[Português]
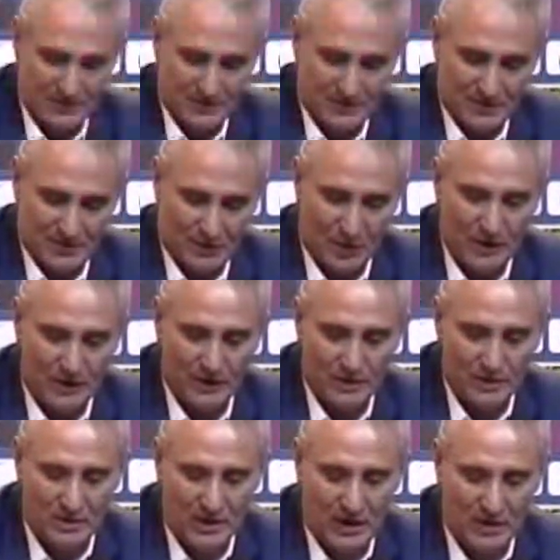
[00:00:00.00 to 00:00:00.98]

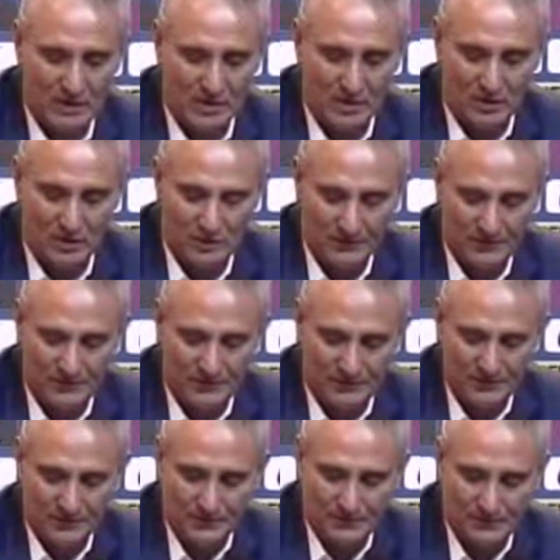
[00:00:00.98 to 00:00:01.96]
Goleiros Alisson,
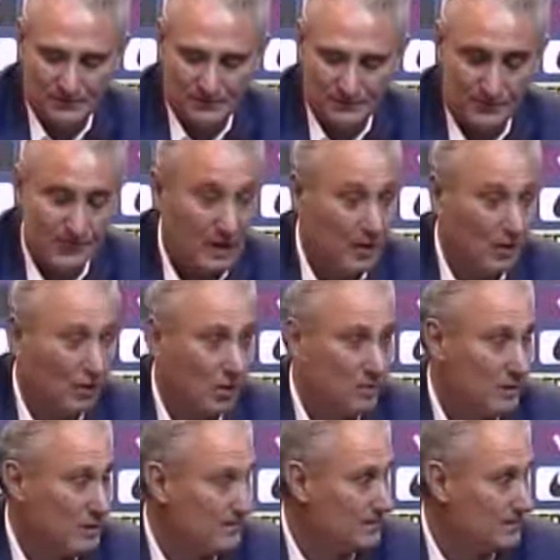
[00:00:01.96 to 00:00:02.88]
da Roma.